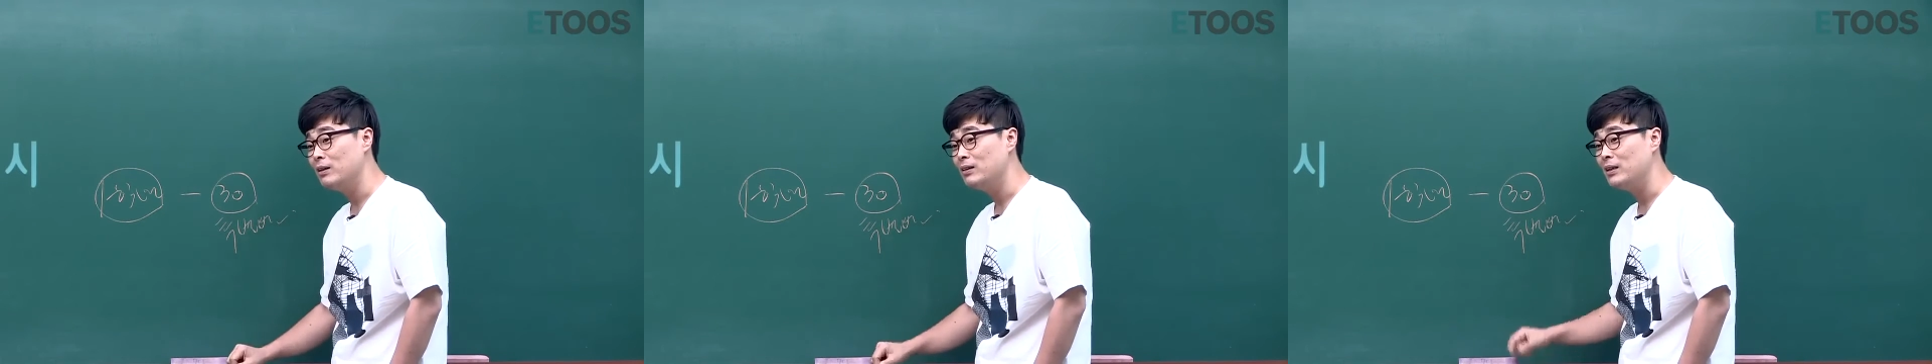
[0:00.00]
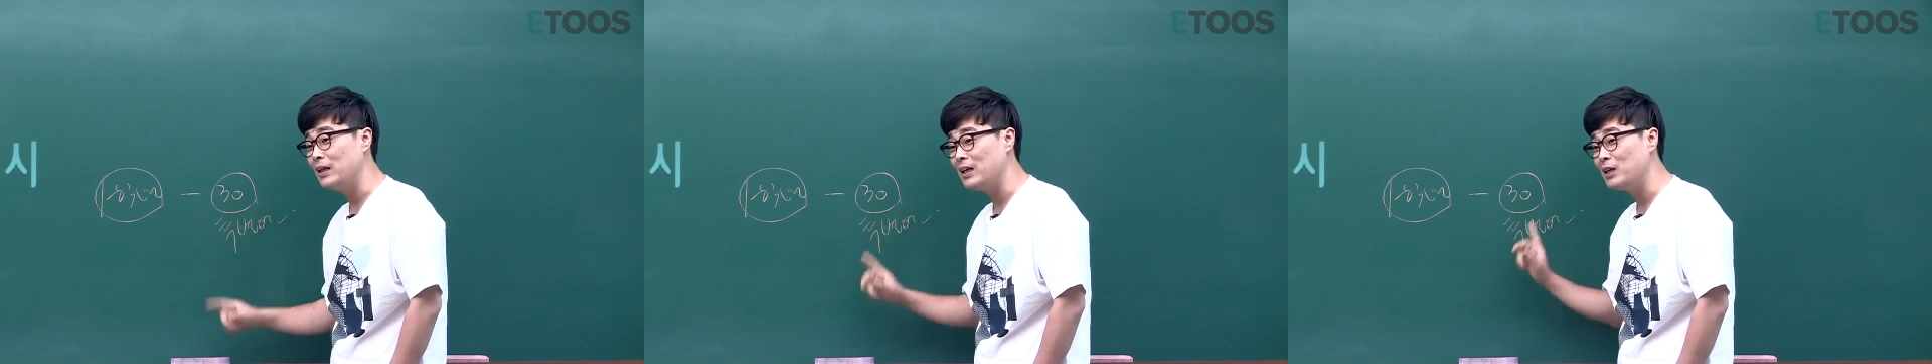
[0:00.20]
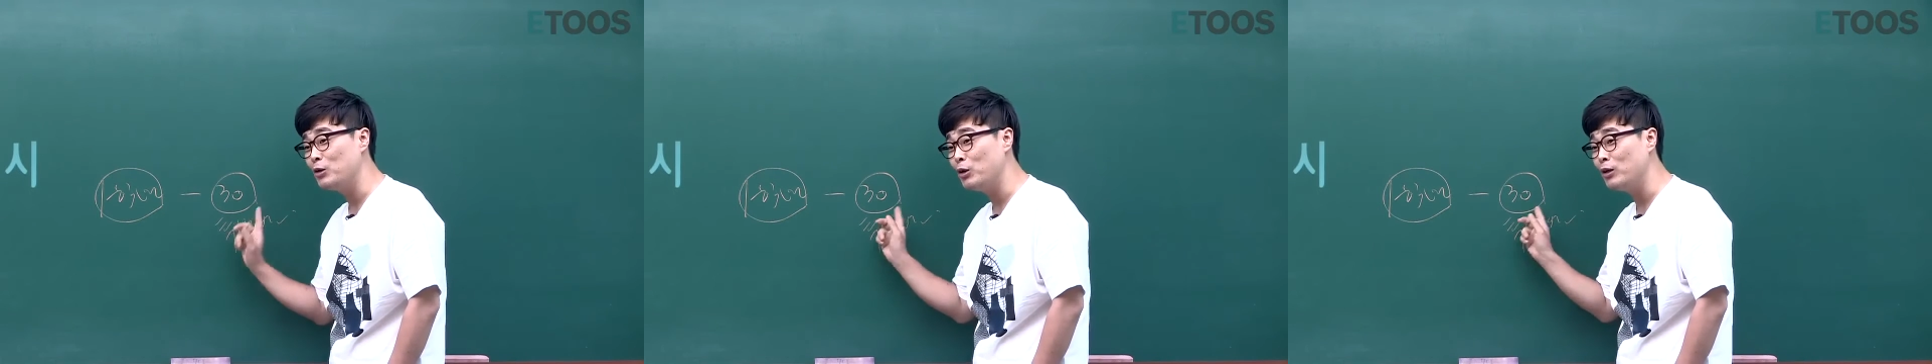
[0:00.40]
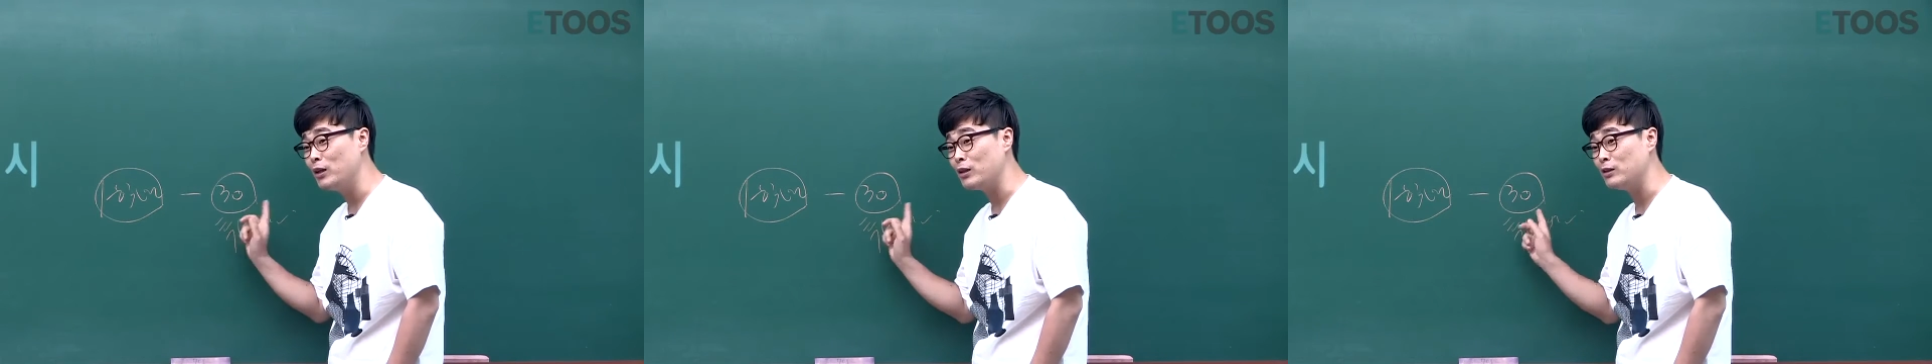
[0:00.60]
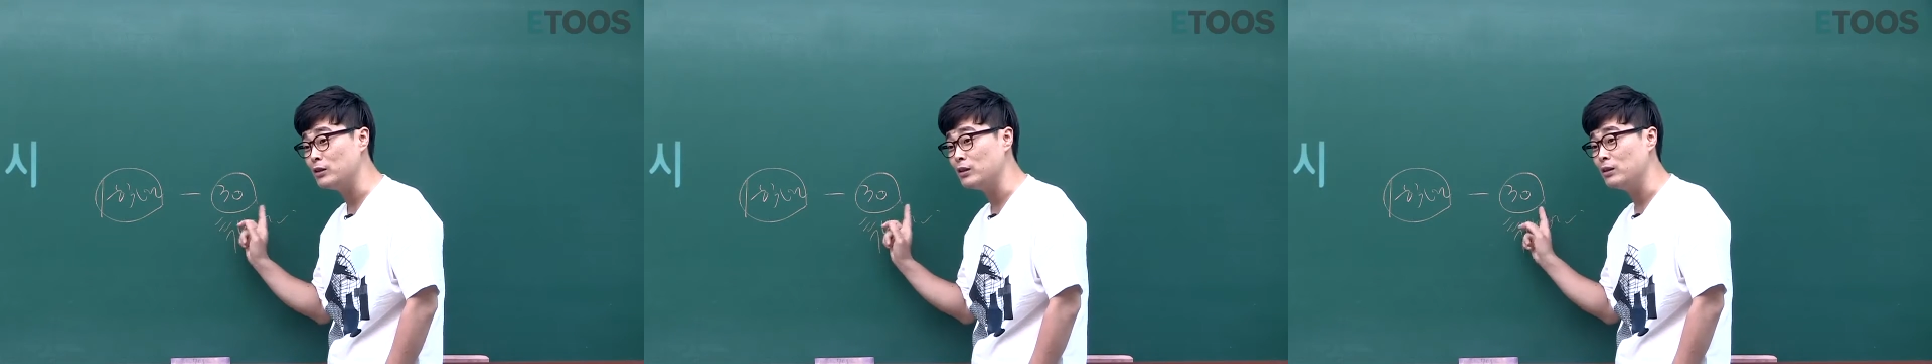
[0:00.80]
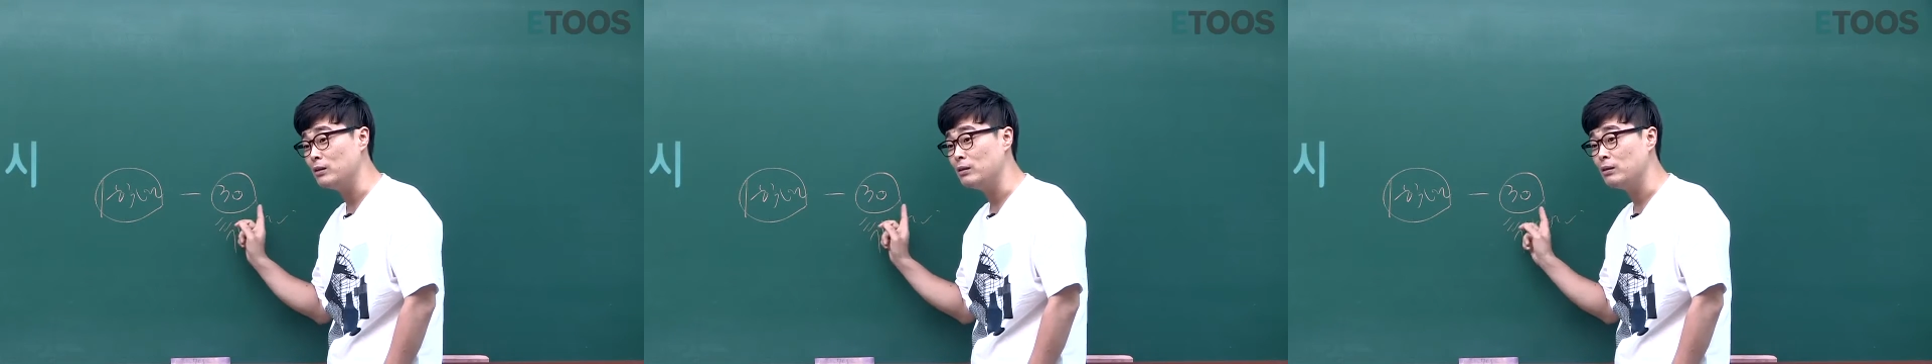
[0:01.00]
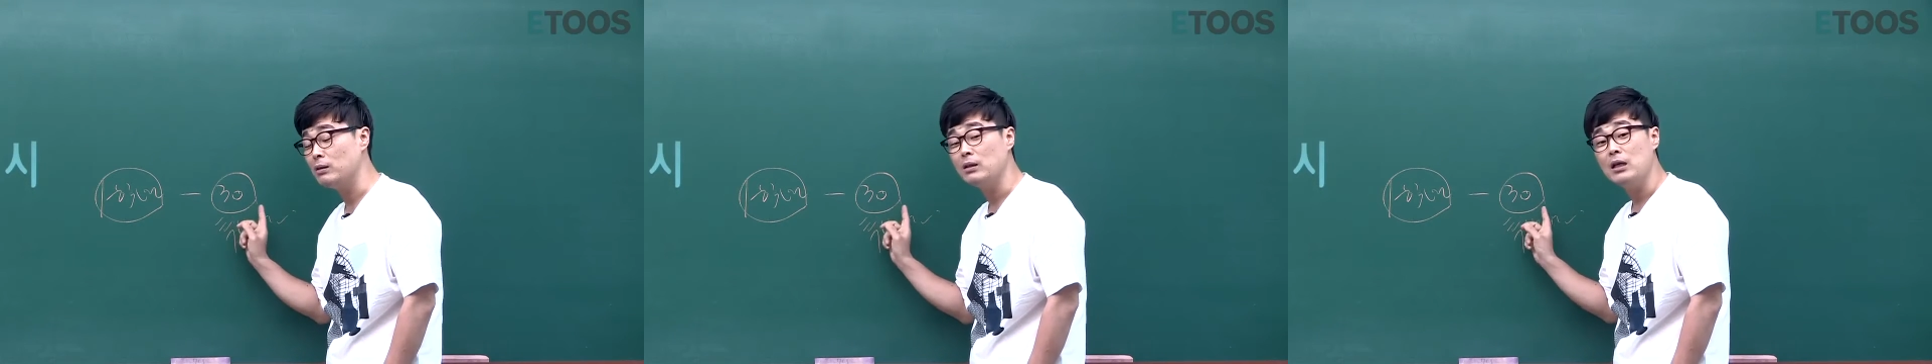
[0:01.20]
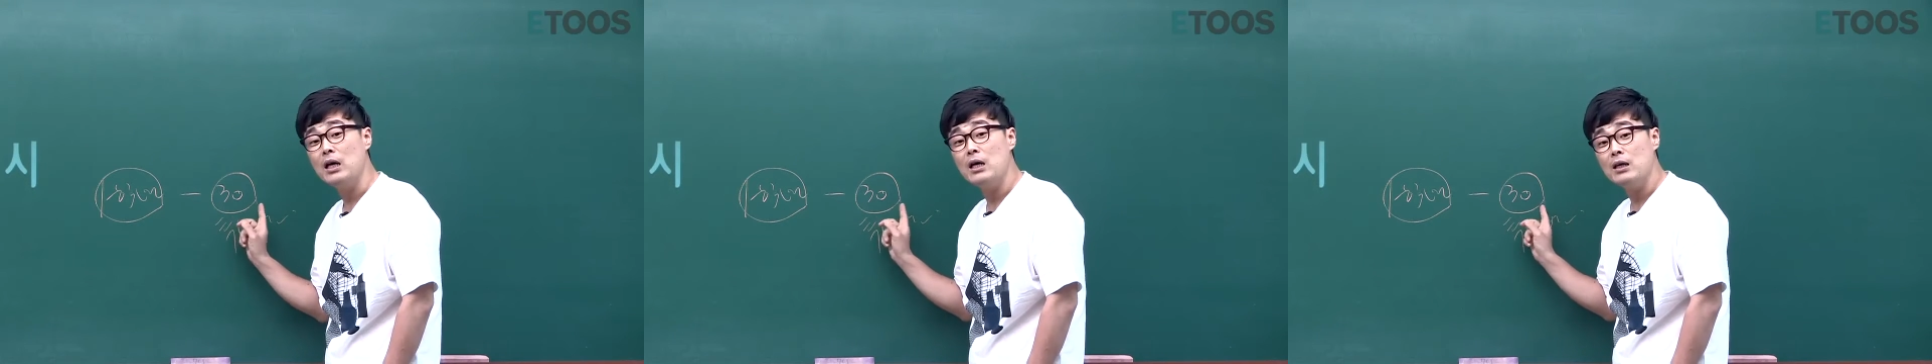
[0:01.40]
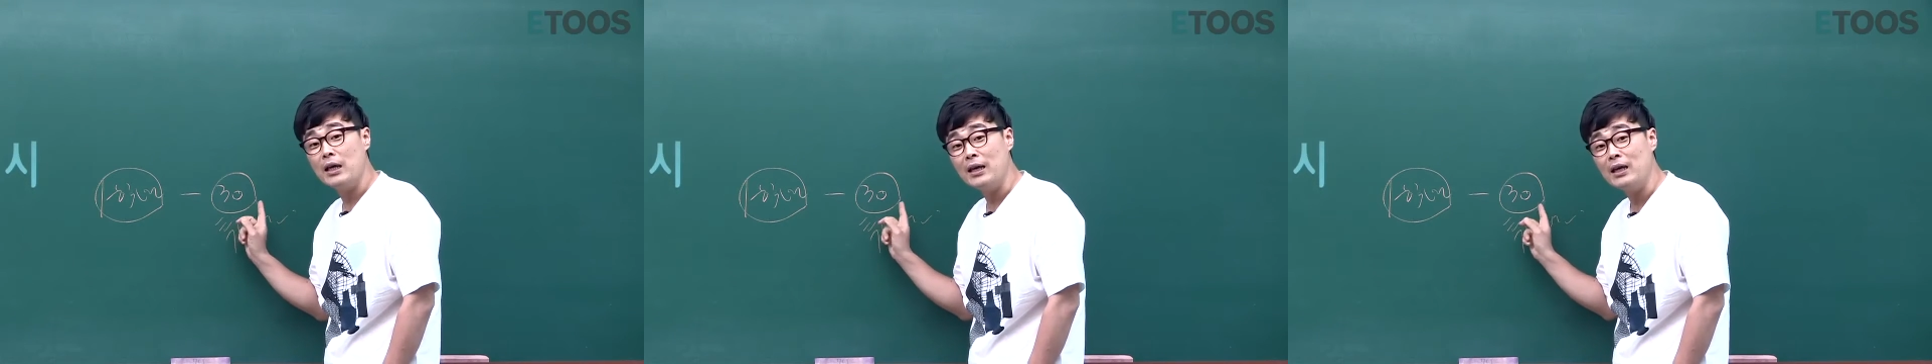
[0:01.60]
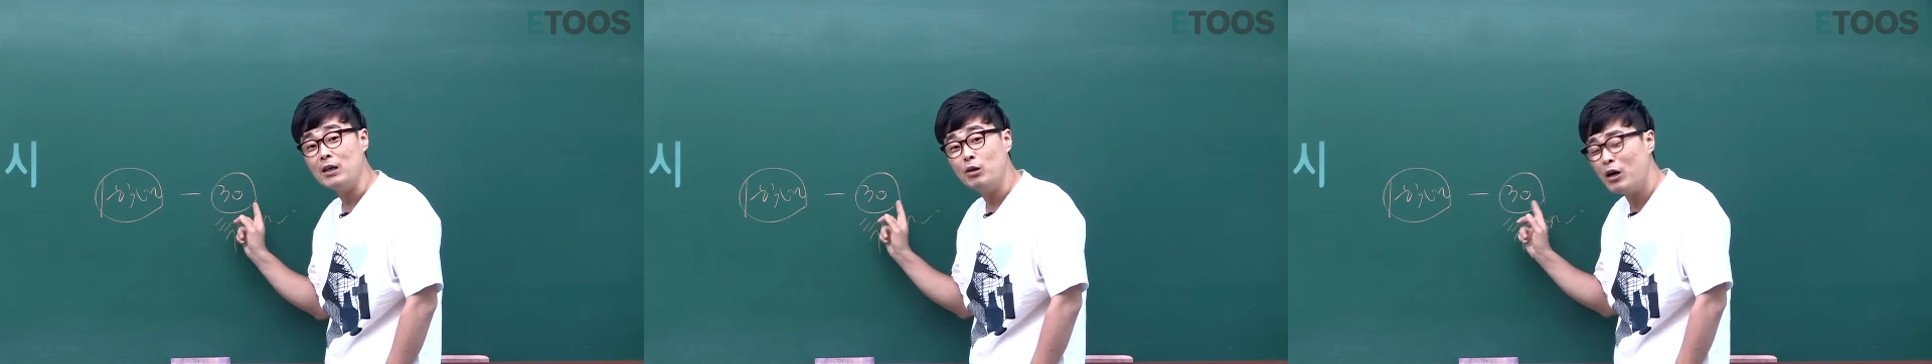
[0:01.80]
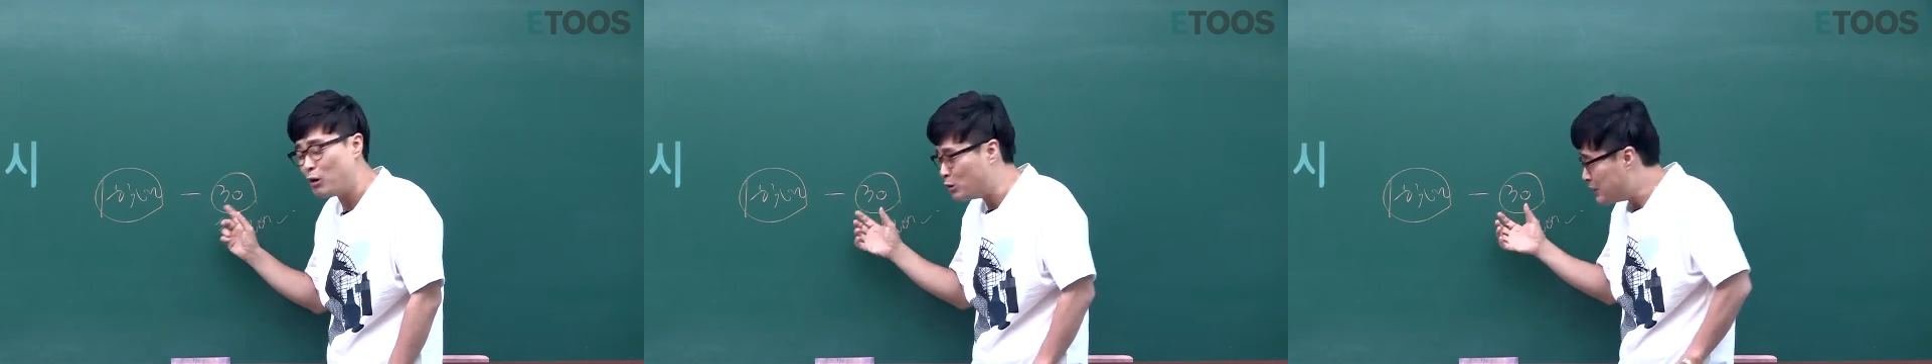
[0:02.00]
얘네 키워야 되거든 얘네 키워갖고